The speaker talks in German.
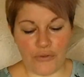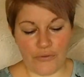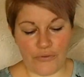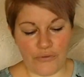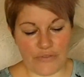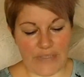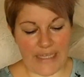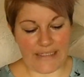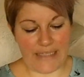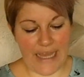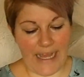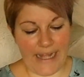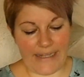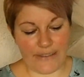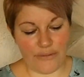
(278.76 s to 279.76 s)
Fotos
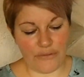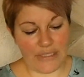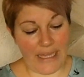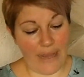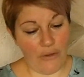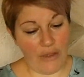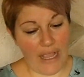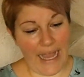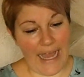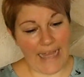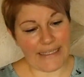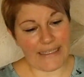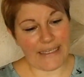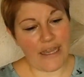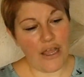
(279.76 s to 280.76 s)
enthalten und auch
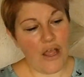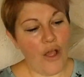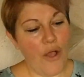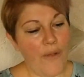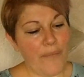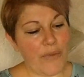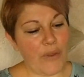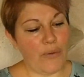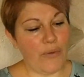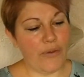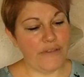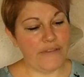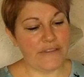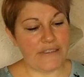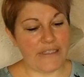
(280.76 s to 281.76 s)
Karten.
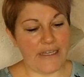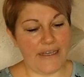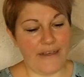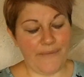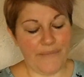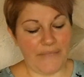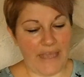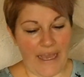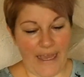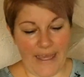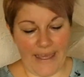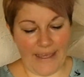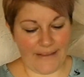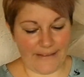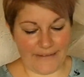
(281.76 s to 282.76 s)
Und ähm, ja,
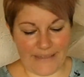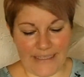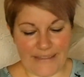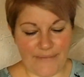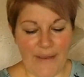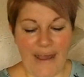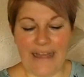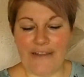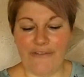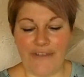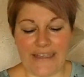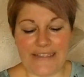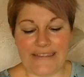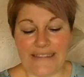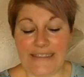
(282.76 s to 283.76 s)
es war eine
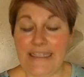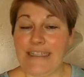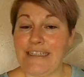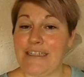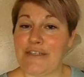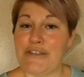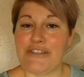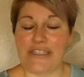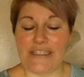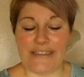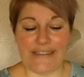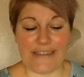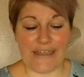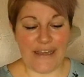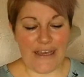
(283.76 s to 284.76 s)
faszinierende
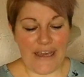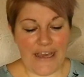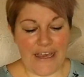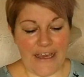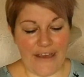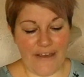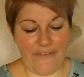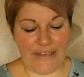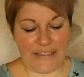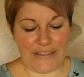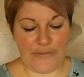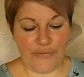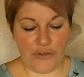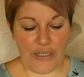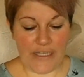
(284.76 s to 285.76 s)
Geschichte, äh, was
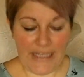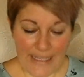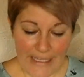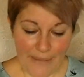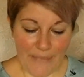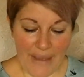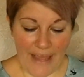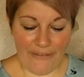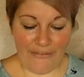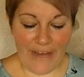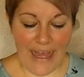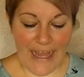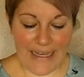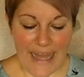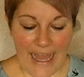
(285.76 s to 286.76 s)
ich von ihm
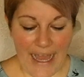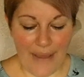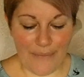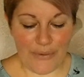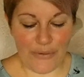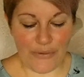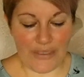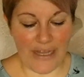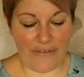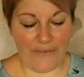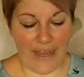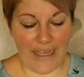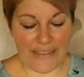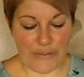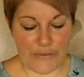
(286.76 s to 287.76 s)
erfahren habe. Und dann
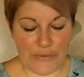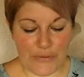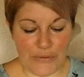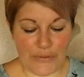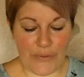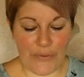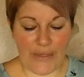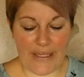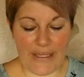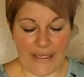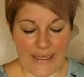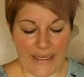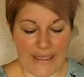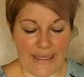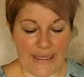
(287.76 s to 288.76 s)
war ich natürlich
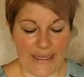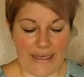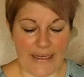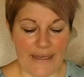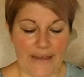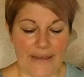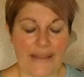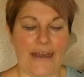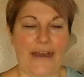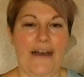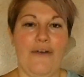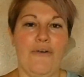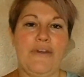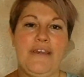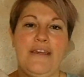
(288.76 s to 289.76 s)
neugierig, äh,
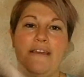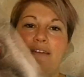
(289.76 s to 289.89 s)
ja, auch